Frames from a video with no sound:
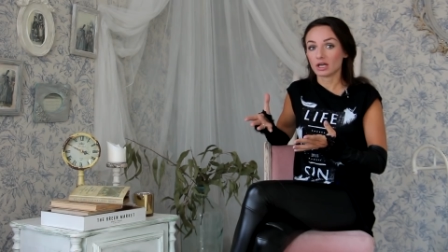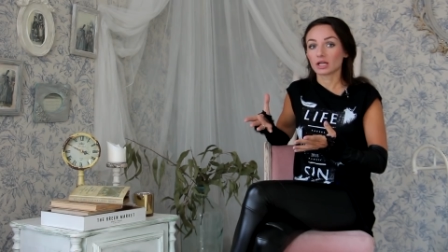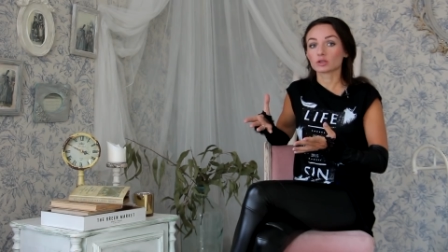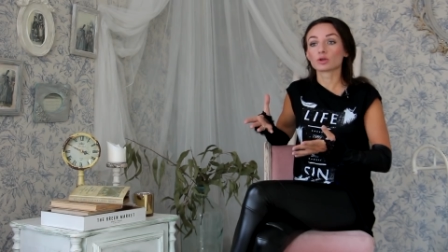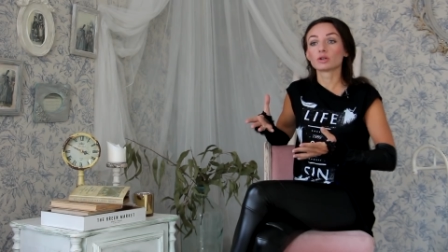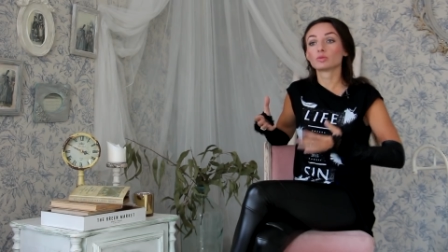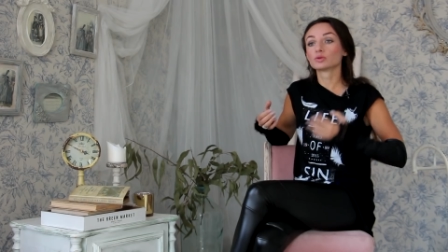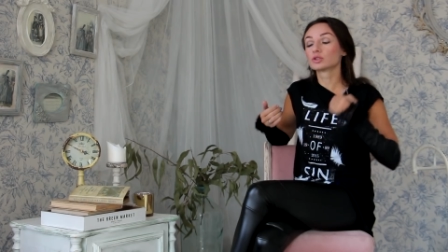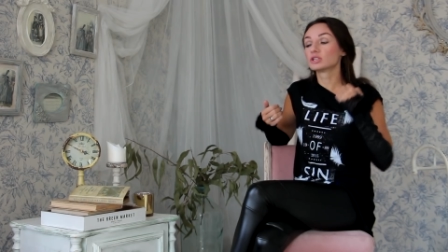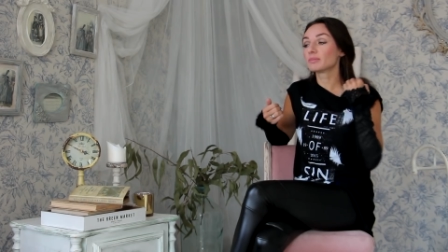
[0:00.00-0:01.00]
которые
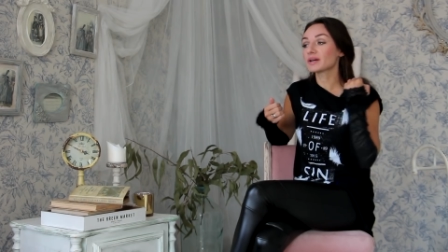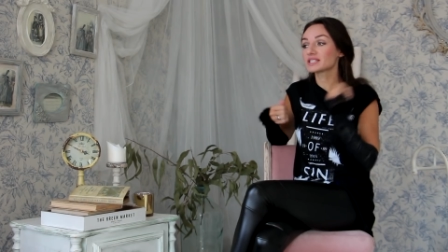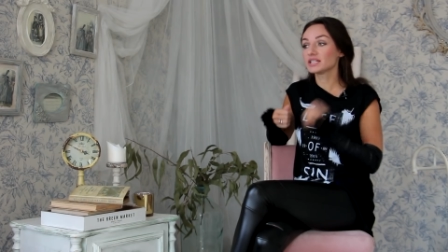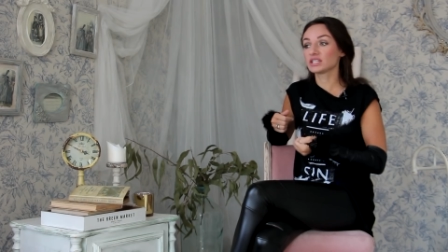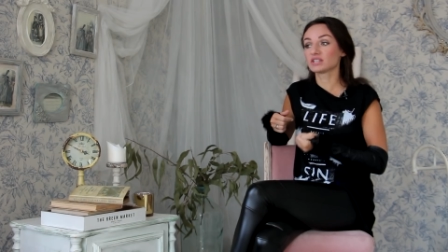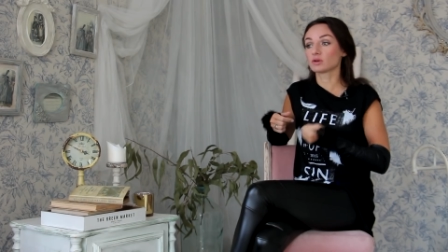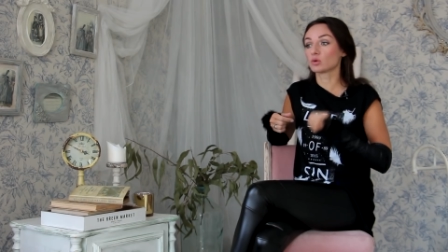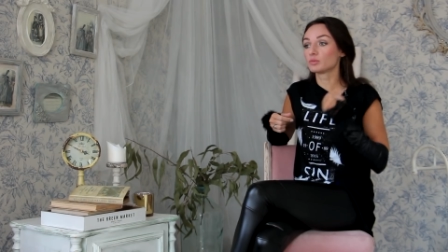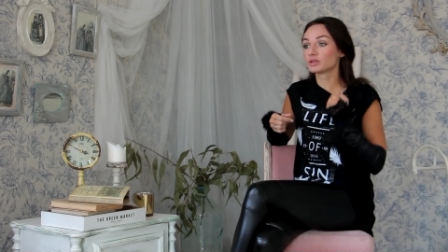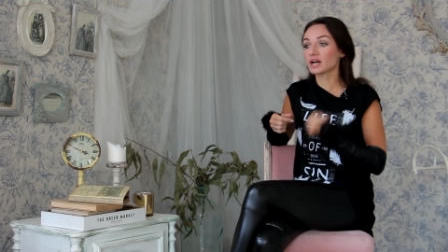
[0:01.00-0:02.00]
будут до последнего
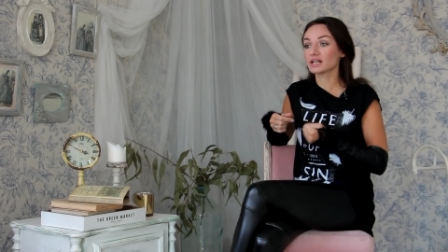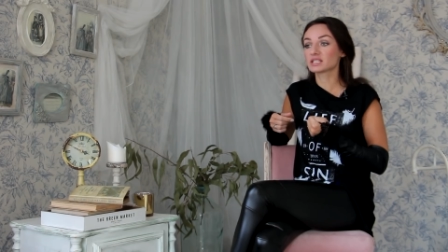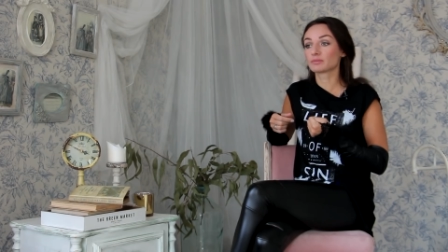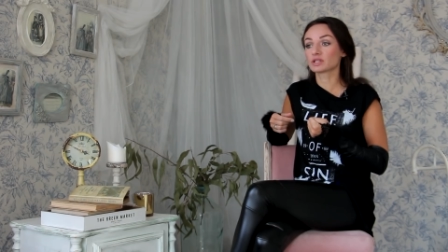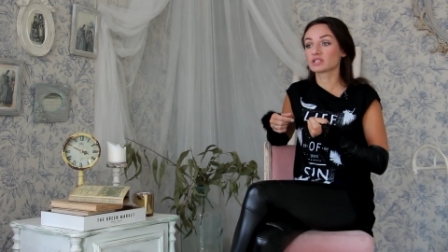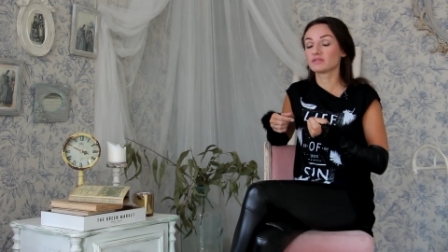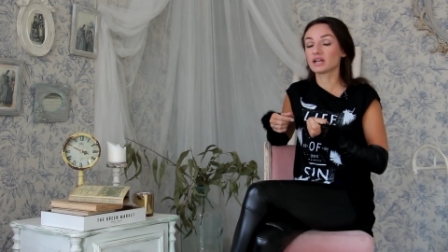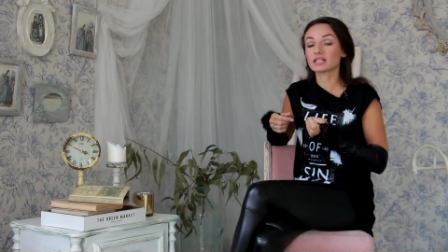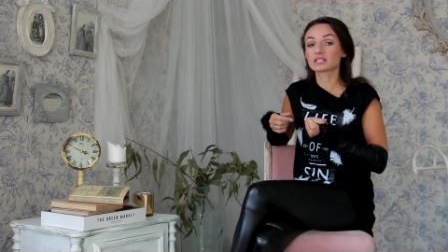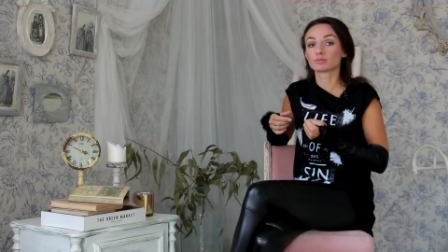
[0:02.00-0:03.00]
убегать,
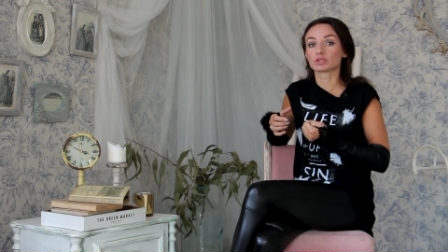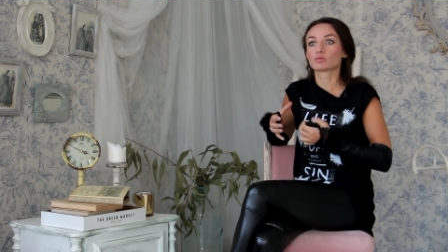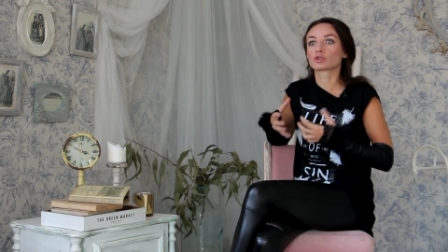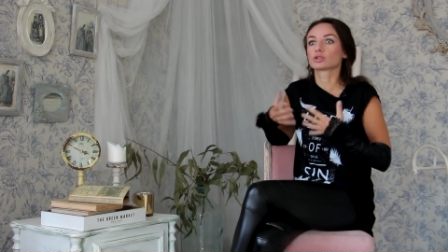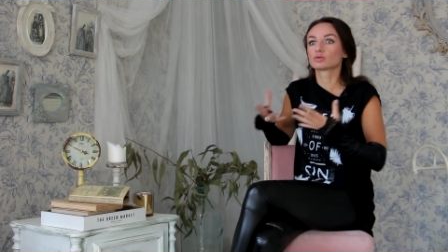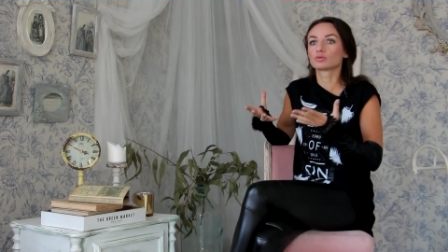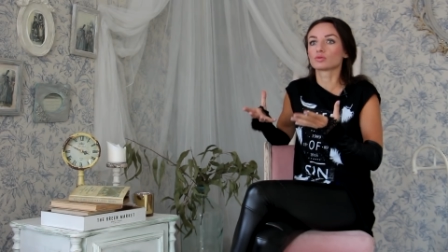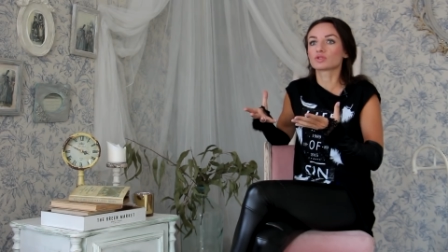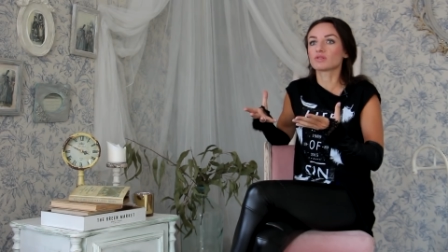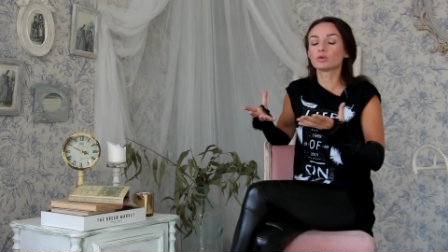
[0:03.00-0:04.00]
сопротивляться, потому что, ну,
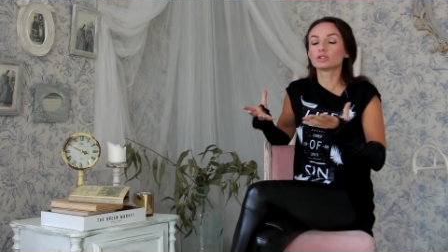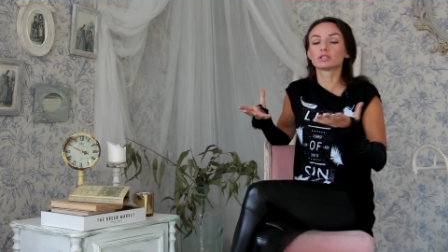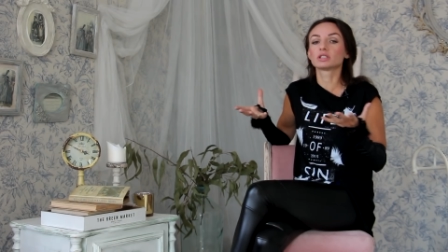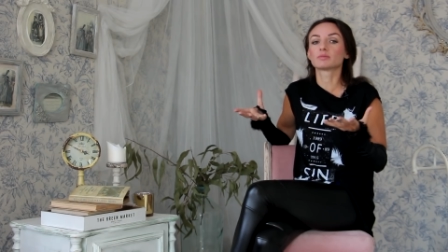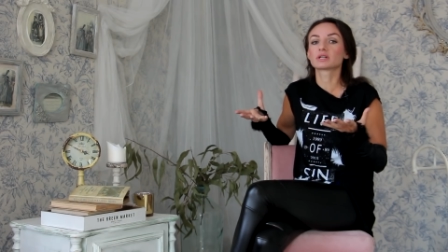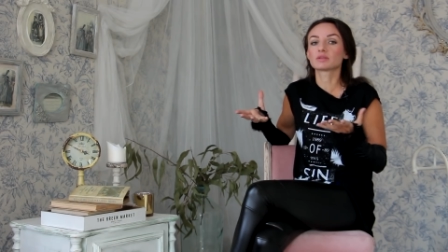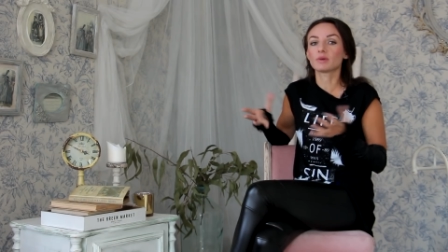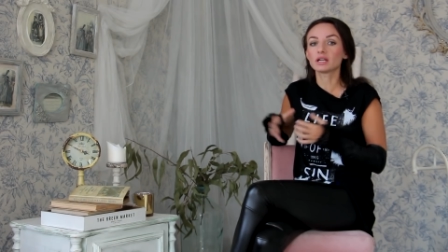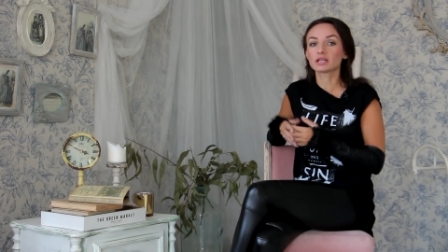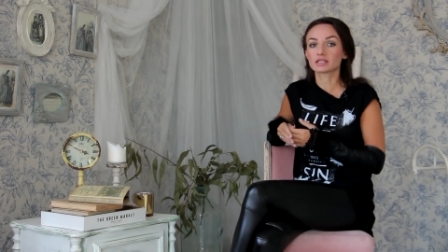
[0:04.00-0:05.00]
свобода – это их
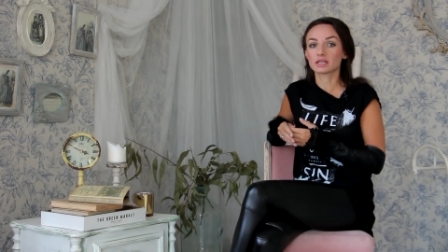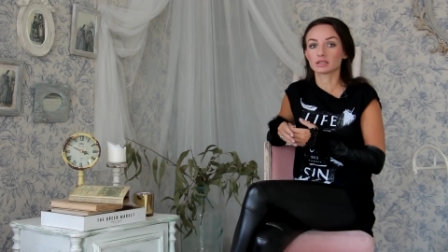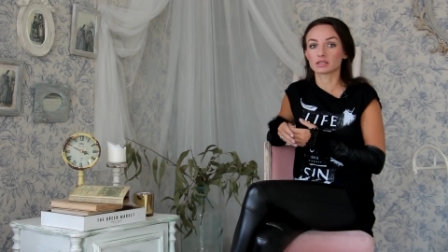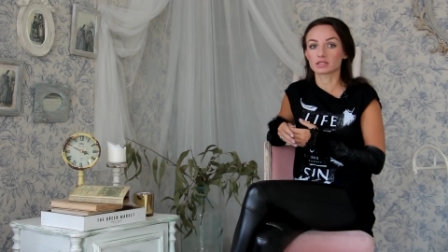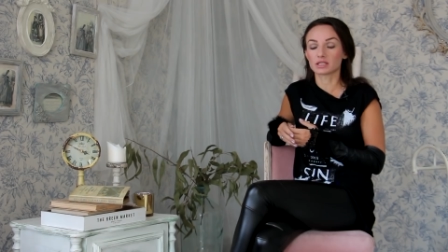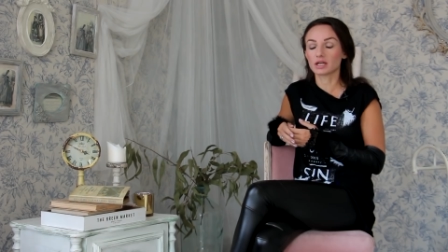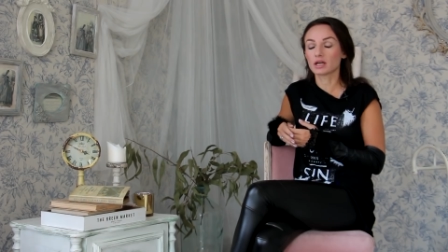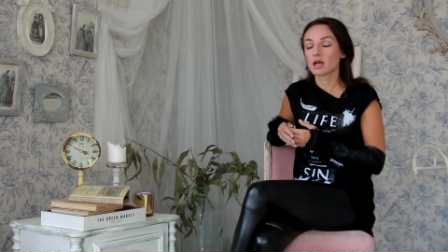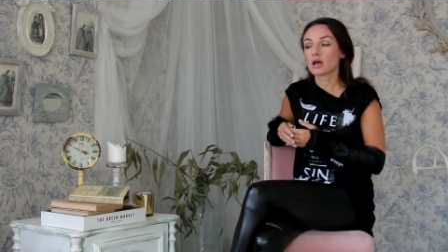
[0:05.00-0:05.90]
максимальная ценность, да.